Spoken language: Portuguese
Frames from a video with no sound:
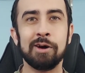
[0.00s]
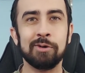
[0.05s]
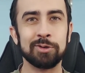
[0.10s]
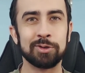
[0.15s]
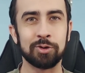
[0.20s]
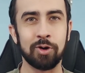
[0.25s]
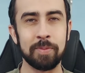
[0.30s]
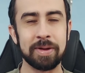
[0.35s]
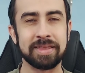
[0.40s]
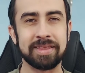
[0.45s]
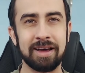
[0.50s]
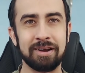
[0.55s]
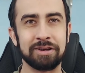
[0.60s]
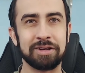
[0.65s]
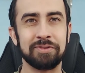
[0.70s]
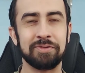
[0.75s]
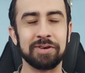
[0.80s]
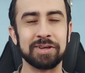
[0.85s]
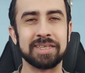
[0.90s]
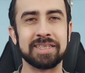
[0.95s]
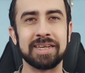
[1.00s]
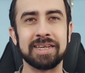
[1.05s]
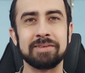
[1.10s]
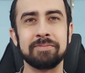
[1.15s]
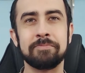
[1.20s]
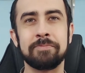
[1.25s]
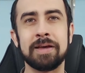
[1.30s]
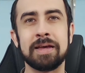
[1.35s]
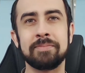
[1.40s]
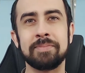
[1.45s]
Os comentários de vocês
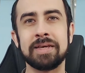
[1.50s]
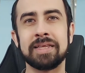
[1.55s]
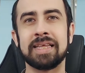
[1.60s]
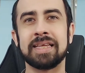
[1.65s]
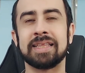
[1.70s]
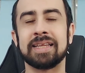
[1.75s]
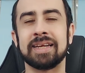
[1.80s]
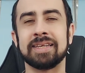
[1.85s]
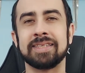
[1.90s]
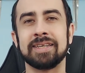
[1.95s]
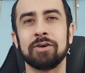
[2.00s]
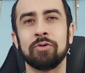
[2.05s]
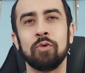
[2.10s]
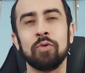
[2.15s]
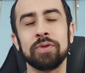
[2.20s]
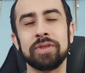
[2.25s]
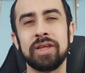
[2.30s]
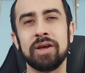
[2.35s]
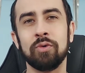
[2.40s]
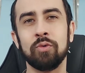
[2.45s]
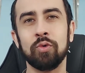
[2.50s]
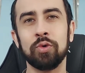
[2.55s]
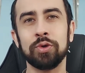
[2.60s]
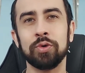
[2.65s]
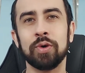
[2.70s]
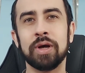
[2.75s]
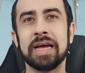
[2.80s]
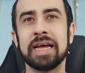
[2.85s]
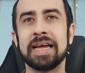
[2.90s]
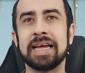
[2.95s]
me permitem trazer conteúdo